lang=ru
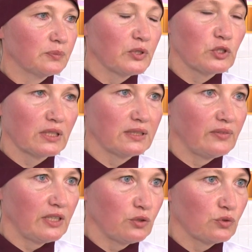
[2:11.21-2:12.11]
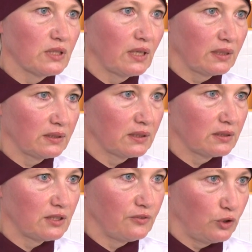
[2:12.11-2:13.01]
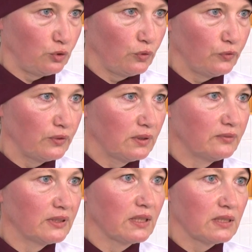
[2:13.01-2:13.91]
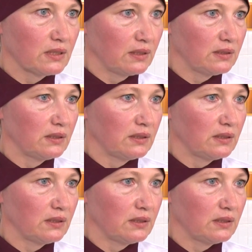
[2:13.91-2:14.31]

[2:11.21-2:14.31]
по изготовлению сахарных цветов в английской